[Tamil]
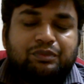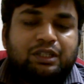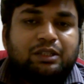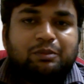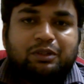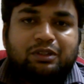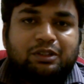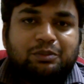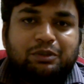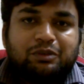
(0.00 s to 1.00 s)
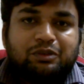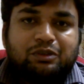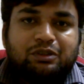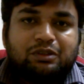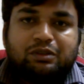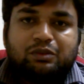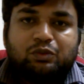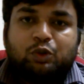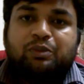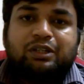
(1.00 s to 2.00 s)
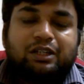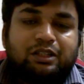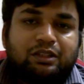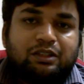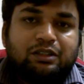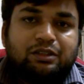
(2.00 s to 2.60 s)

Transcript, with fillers: எந்த மனிதனுக்குமே வந்து உரிமை கிடையாது